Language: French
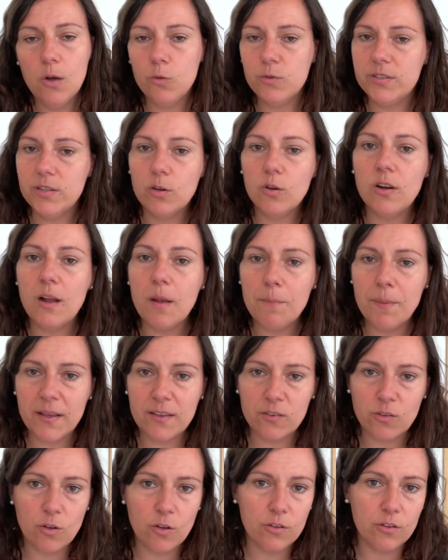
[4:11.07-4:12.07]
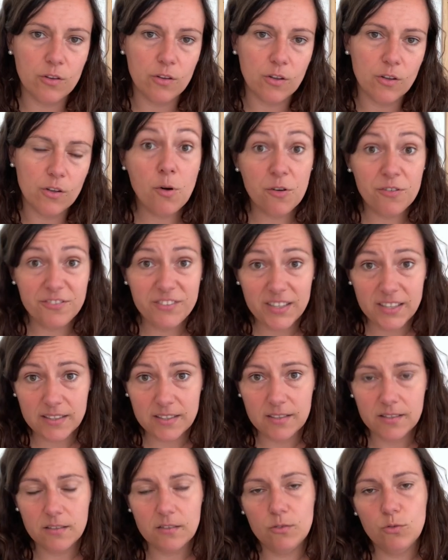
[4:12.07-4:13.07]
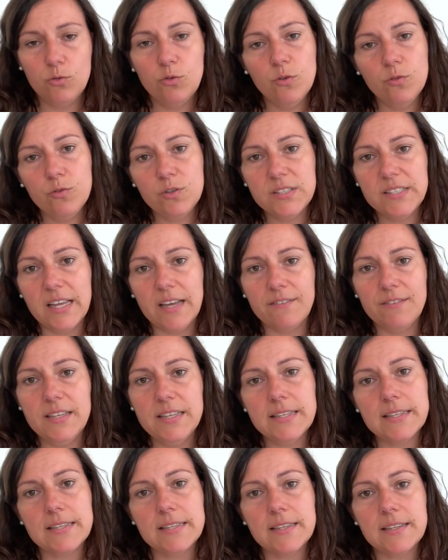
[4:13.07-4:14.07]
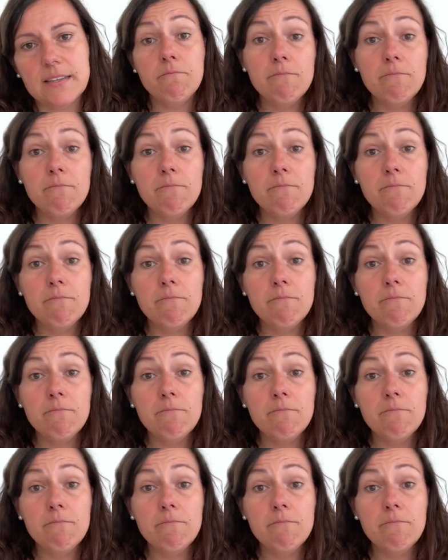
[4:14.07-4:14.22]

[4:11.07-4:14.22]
où c'est que la personne profite de vos services,